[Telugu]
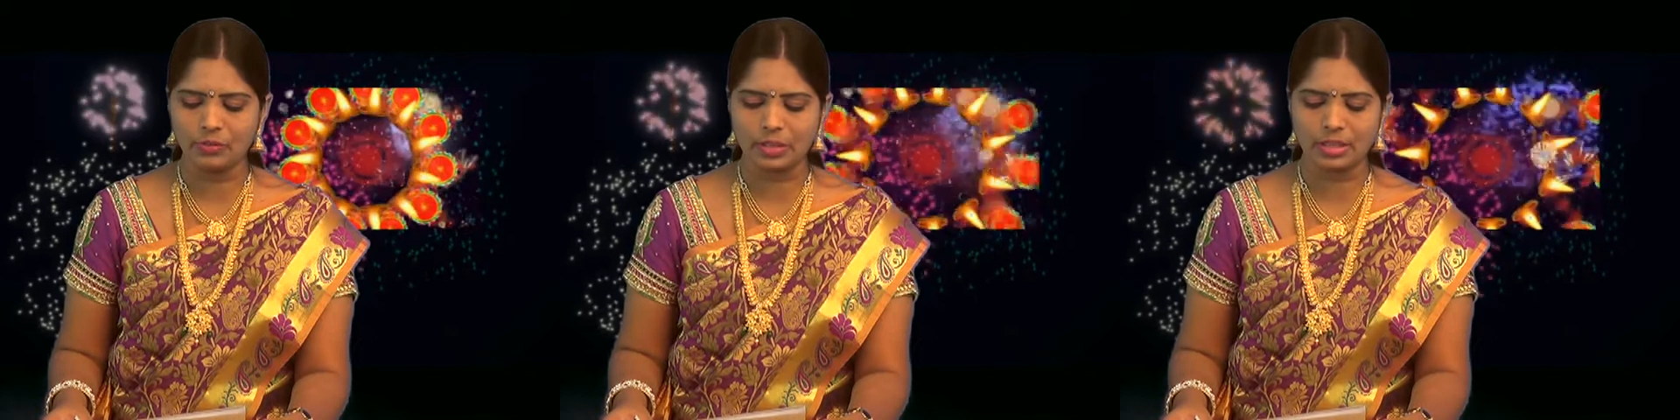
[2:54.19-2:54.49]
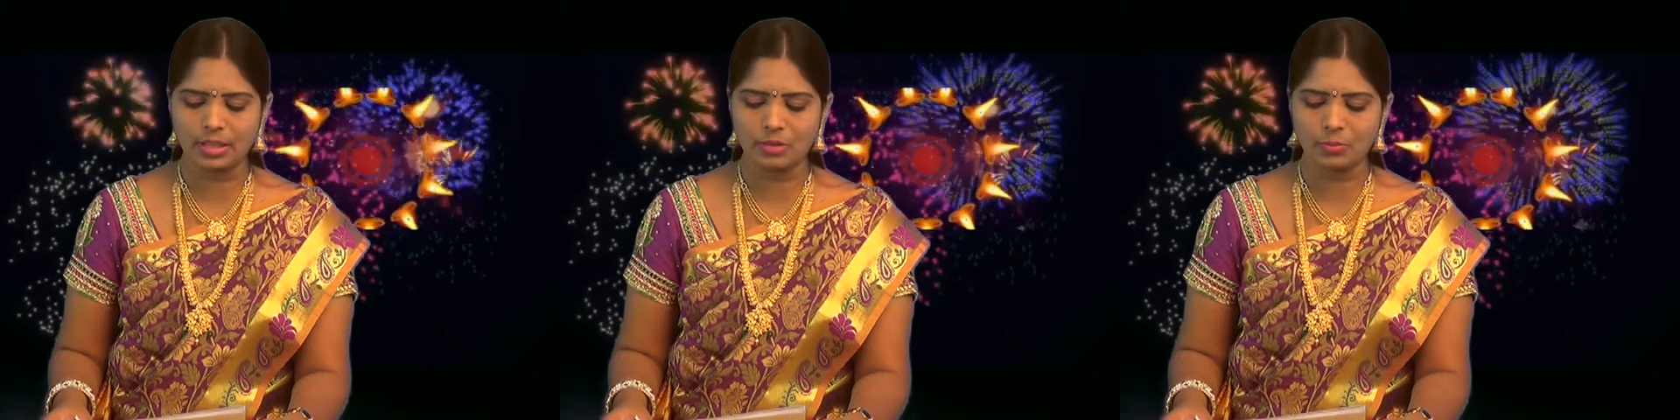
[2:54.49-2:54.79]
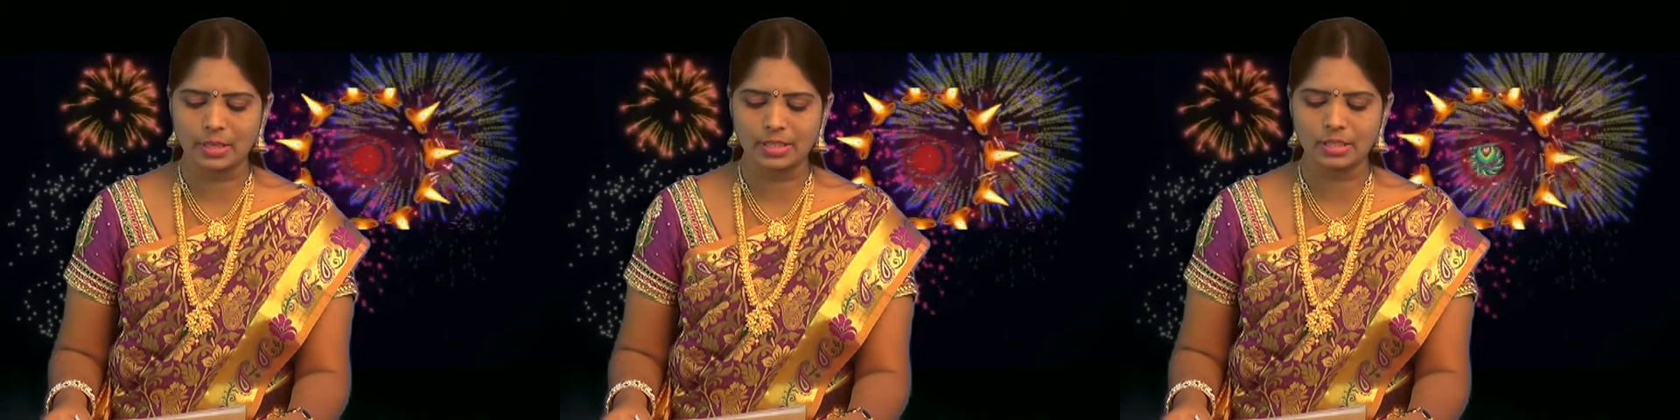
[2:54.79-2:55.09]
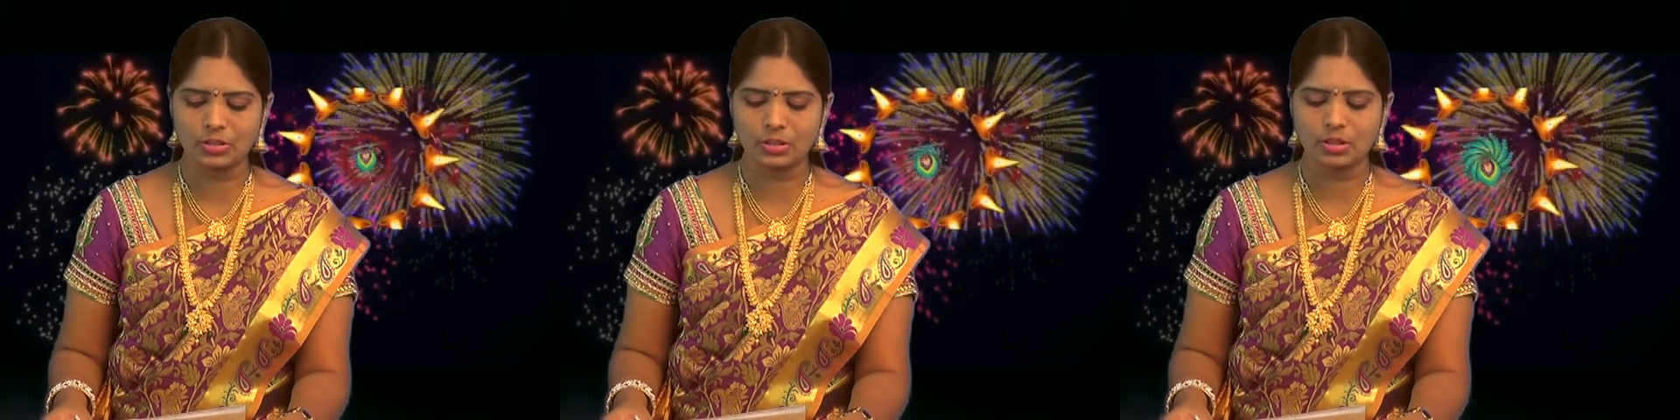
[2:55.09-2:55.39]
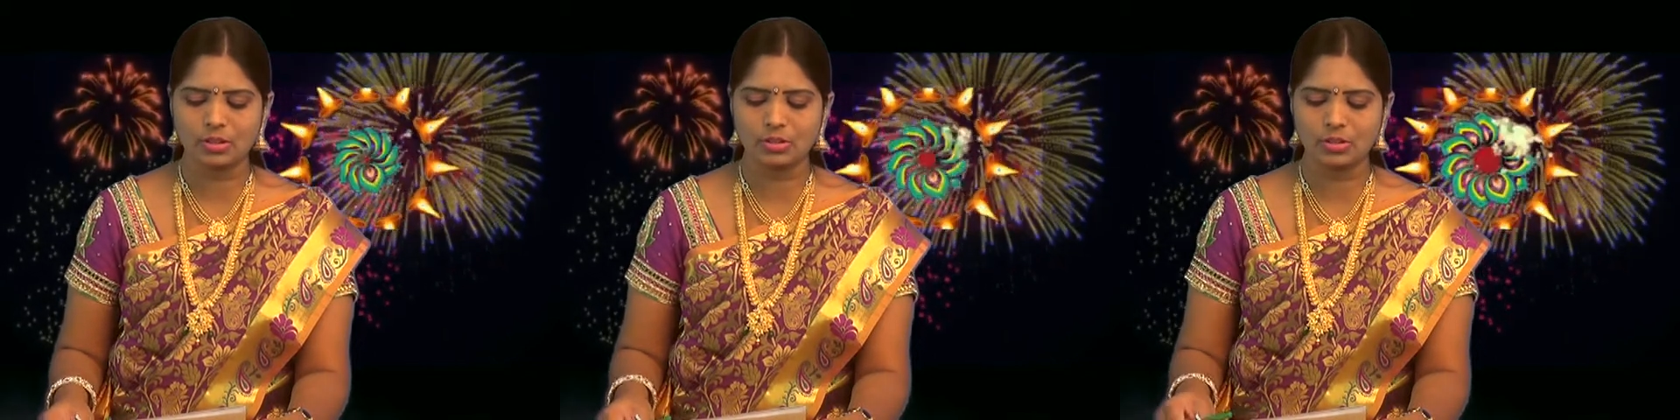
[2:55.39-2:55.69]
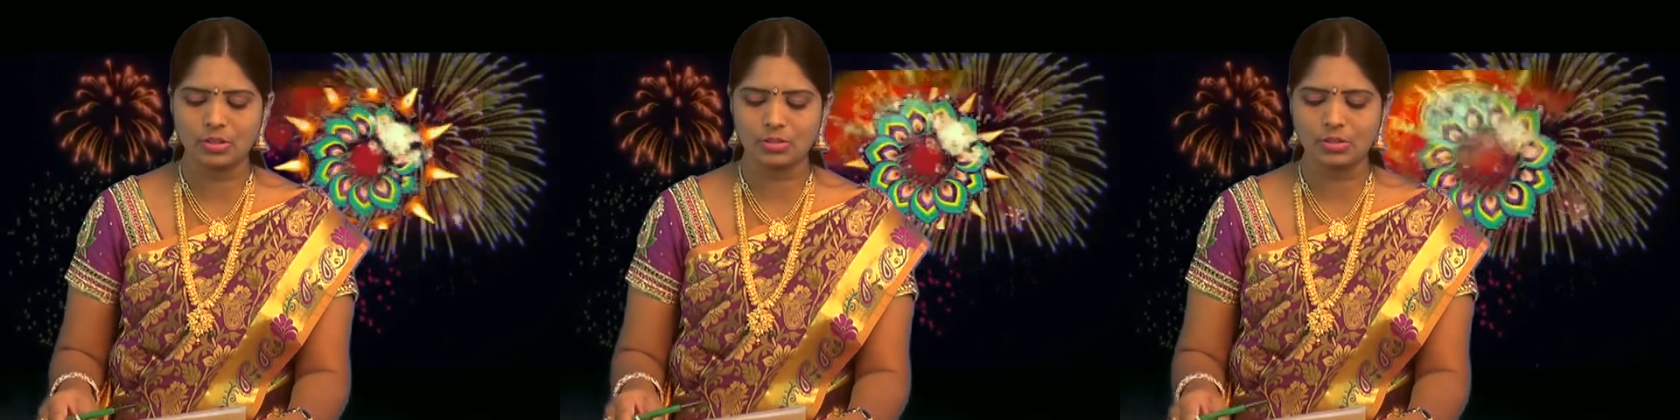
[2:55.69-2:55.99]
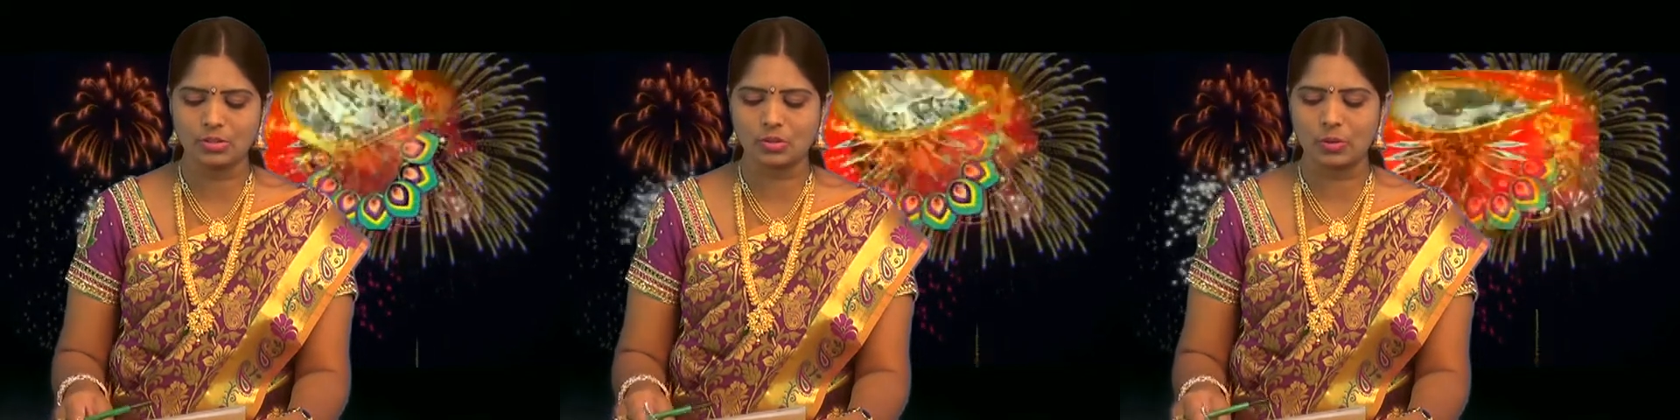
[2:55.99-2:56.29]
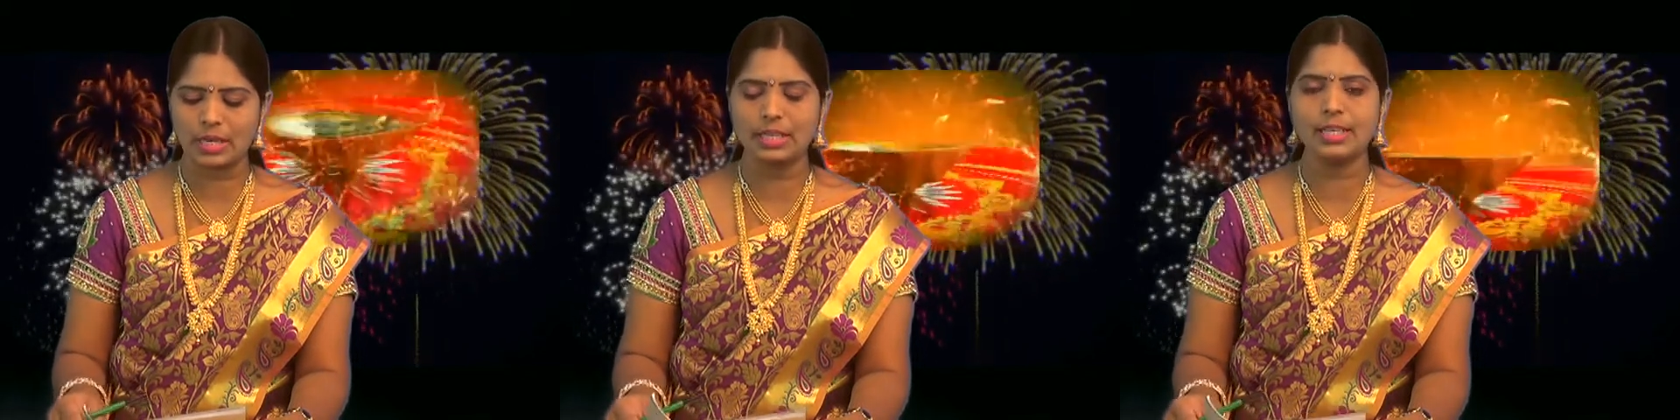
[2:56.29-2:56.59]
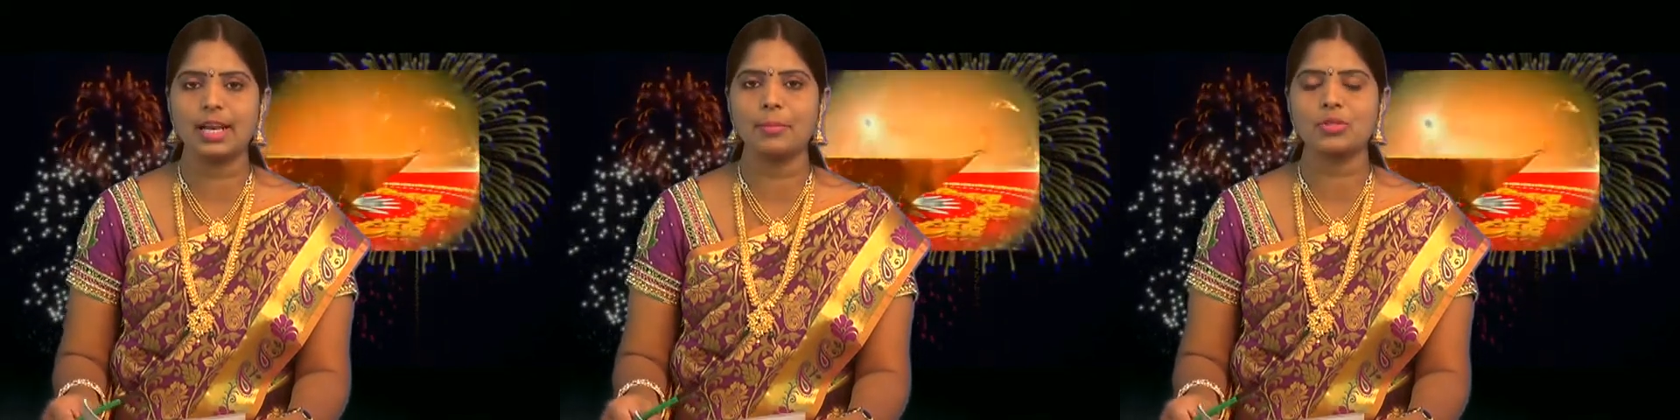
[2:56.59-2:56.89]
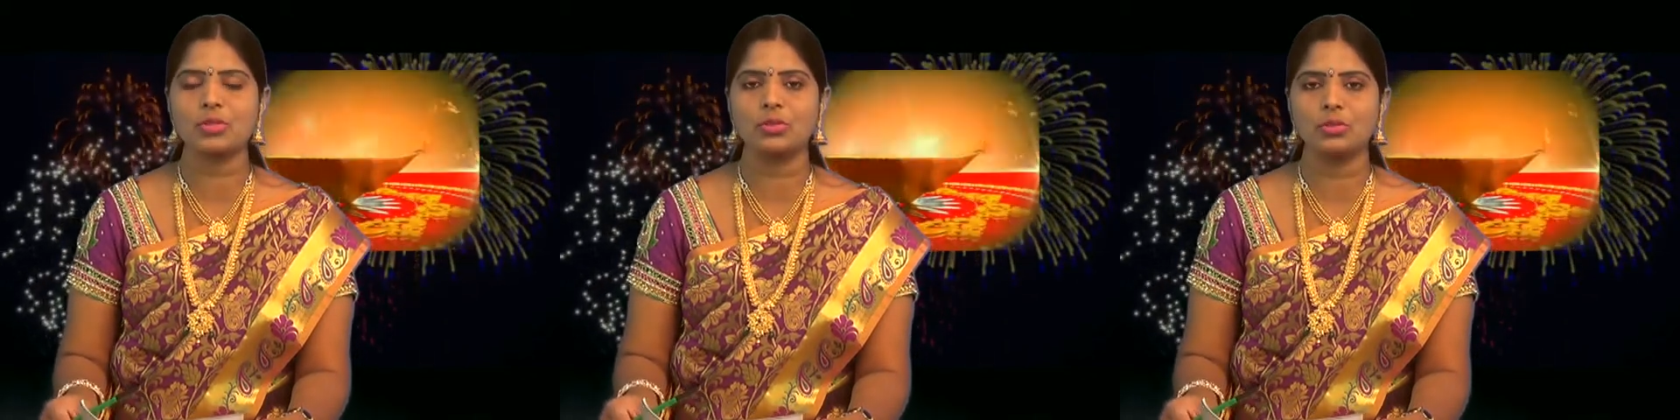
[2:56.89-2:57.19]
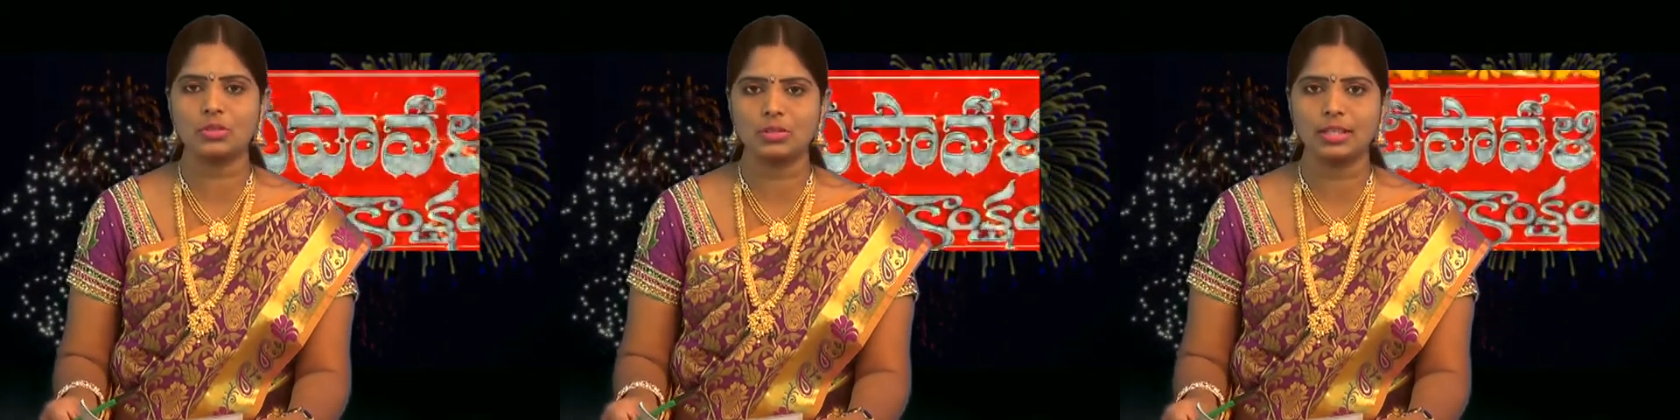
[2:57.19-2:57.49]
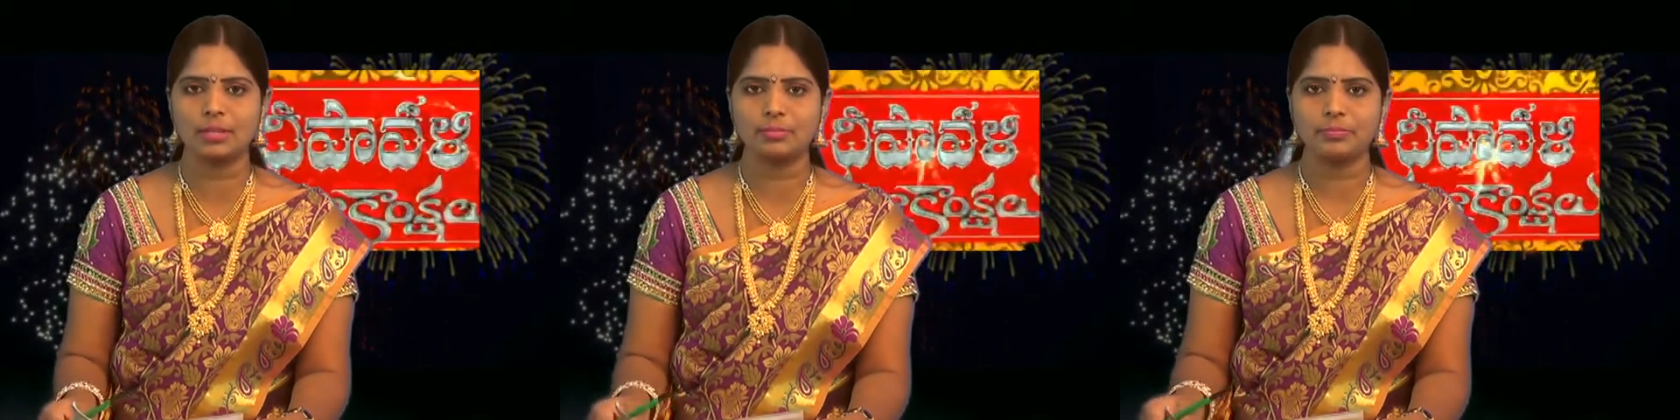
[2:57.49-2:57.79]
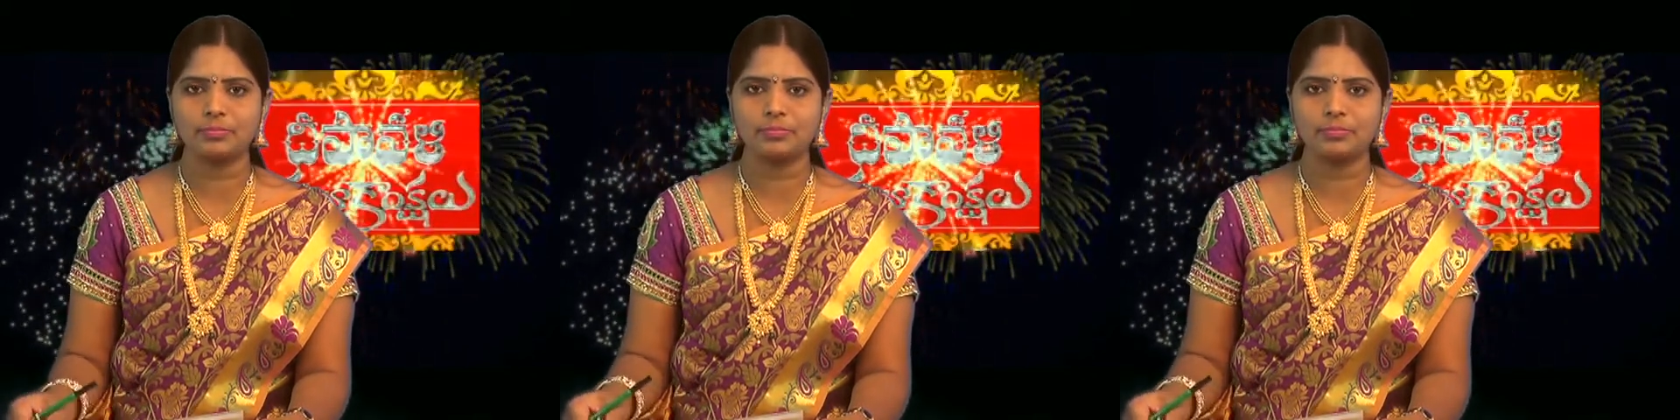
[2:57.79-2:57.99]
వంతెనను పరిశీలించి తగు చర్యలు తీసుకోవాలని గ్రామస్తులు కోరుతున్నారు